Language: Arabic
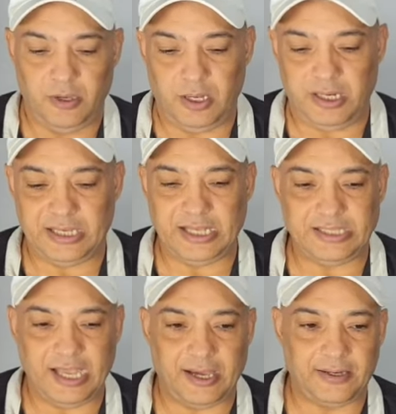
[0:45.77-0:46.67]
اللي
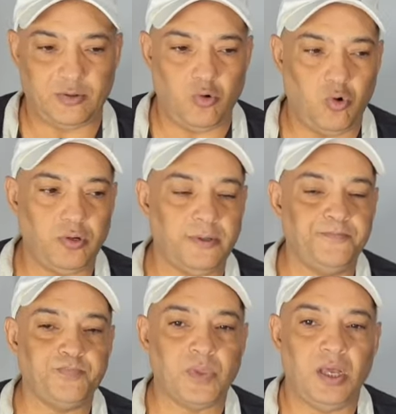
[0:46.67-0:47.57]
جت دخلت جون
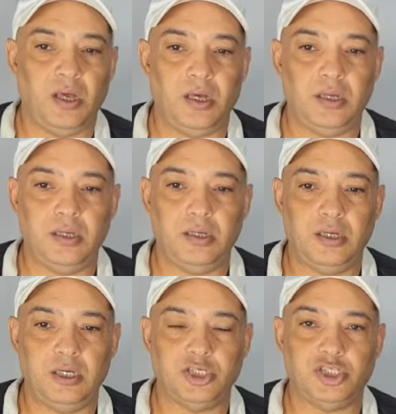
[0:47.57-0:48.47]

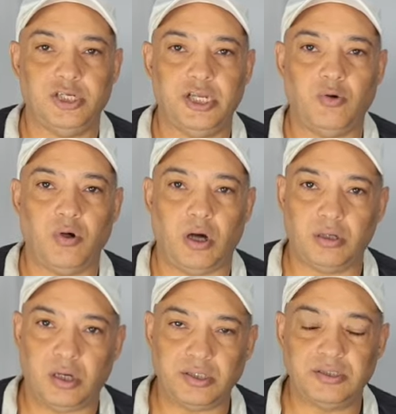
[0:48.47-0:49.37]
آه، الشناوي
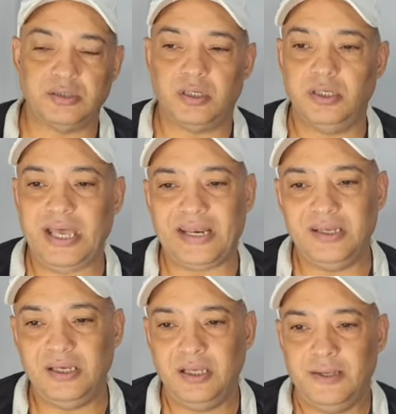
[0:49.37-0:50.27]
انقذ
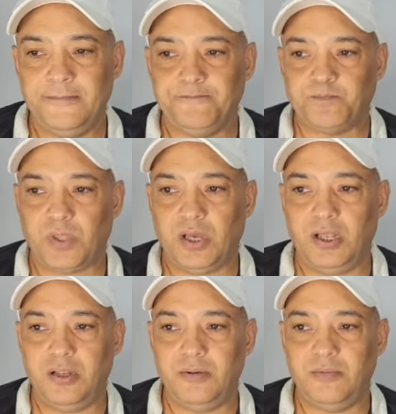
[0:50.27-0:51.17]
يعني
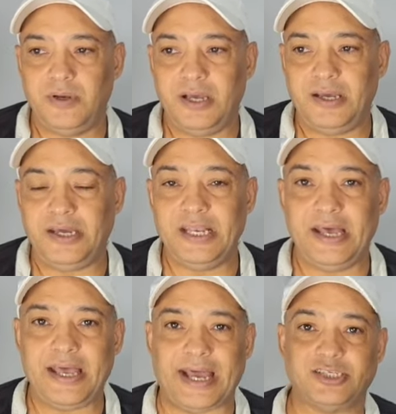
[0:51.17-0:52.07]
احنا
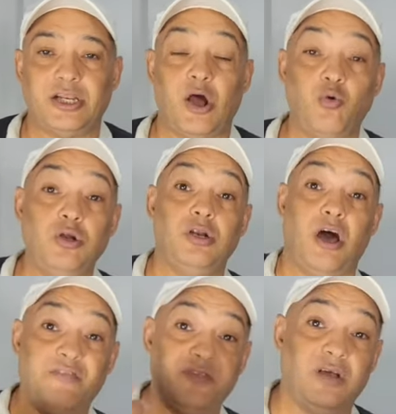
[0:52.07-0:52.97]
عشان اقول
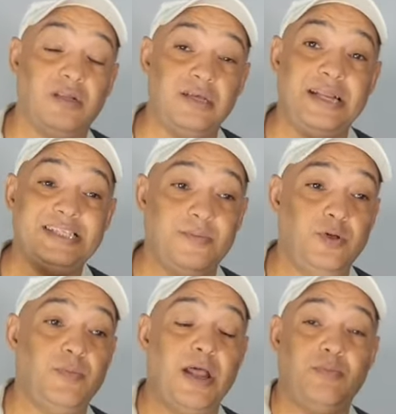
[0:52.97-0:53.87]
الافضل دي لازم
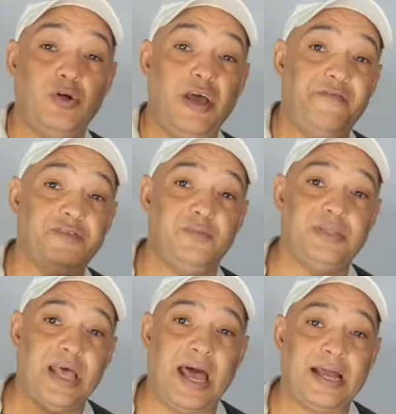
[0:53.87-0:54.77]
يبقى المنافس
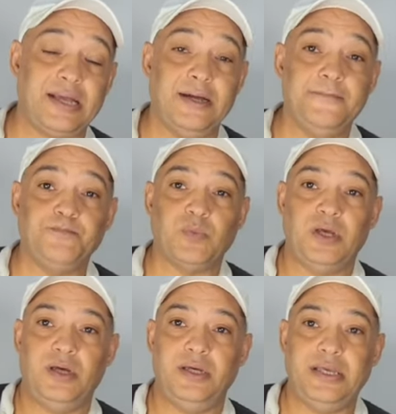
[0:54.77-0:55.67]
بتاعك
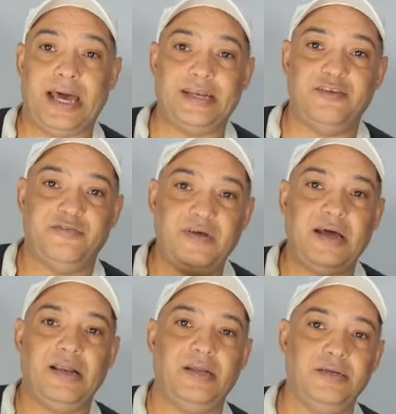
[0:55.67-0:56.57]
يعني
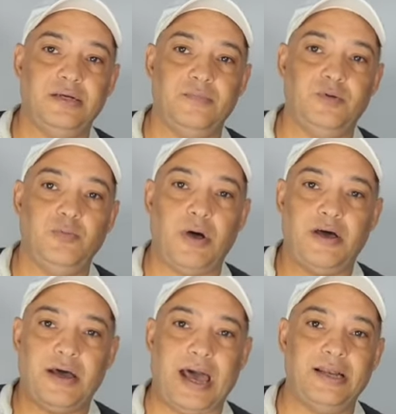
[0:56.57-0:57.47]
فعلا
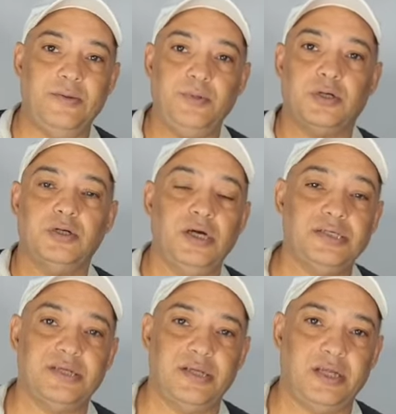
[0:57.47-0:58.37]
بيبقى عليه
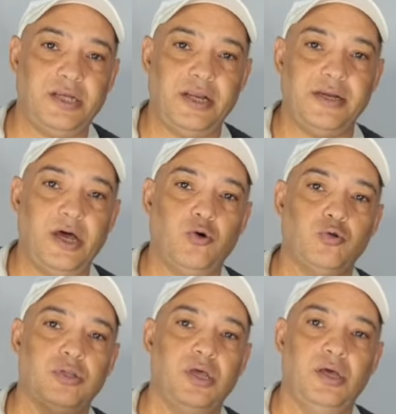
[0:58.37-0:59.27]
مقياس ان احنا
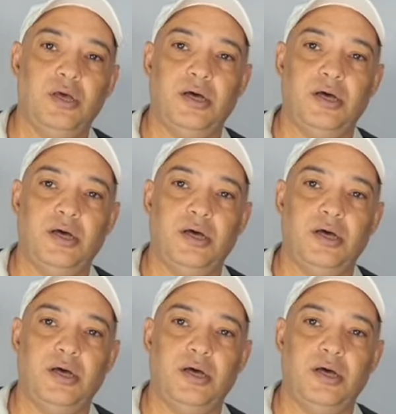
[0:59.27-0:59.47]
ناخد